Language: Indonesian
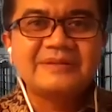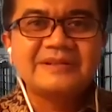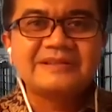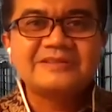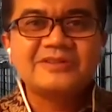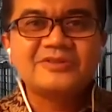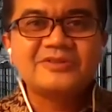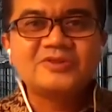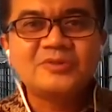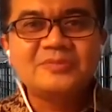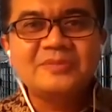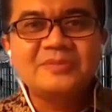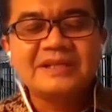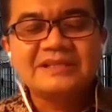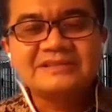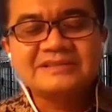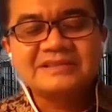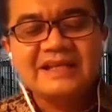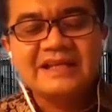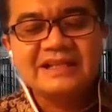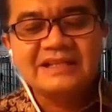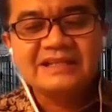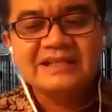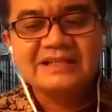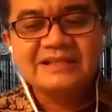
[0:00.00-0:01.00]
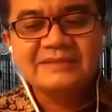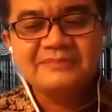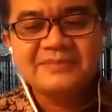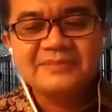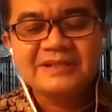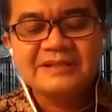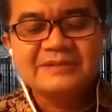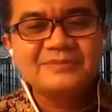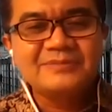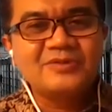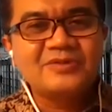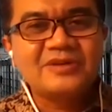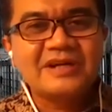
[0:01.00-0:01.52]
kita coba saling
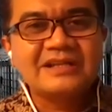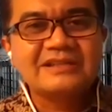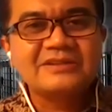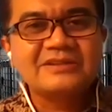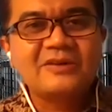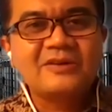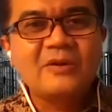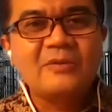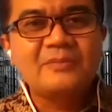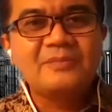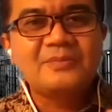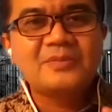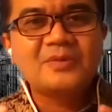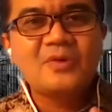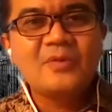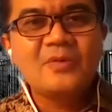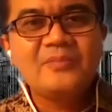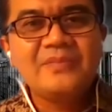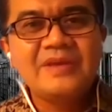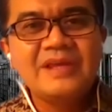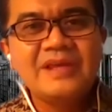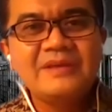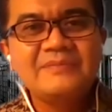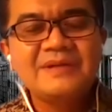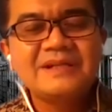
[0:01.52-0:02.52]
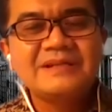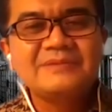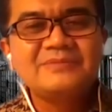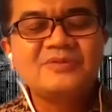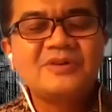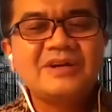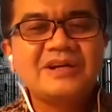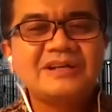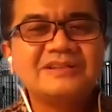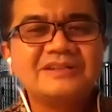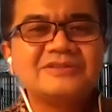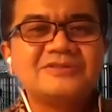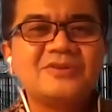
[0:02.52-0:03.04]
menemukan kompromi,
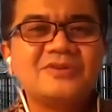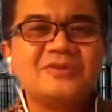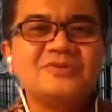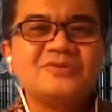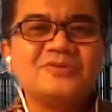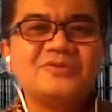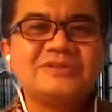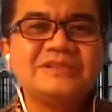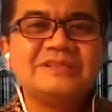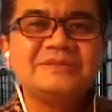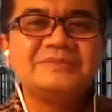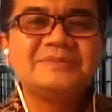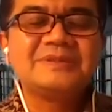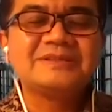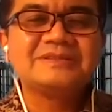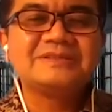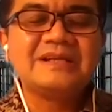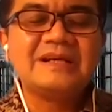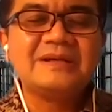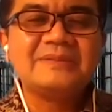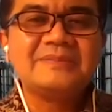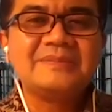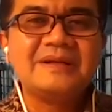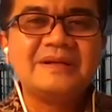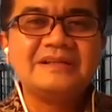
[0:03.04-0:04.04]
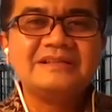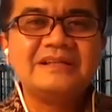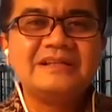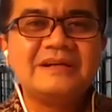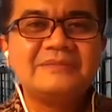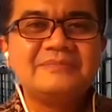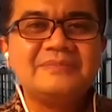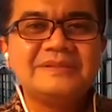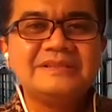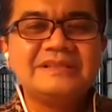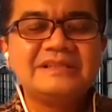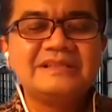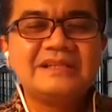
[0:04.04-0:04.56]
menemukan solusi bersama yang
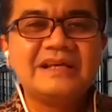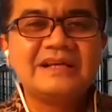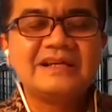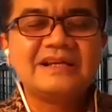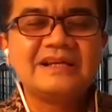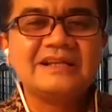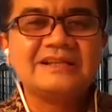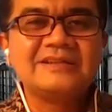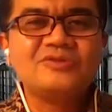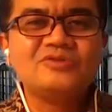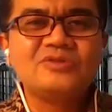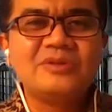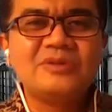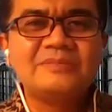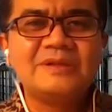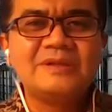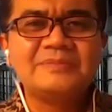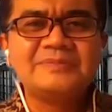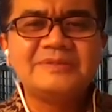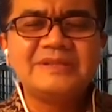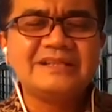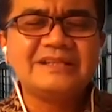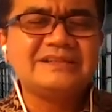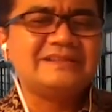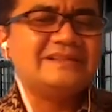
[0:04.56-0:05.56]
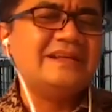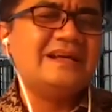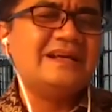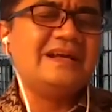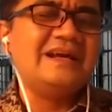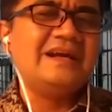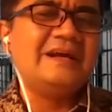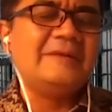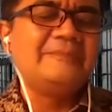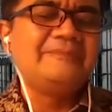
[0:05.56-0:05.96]
hmm. menyenangkan kedua belah pihak tidak?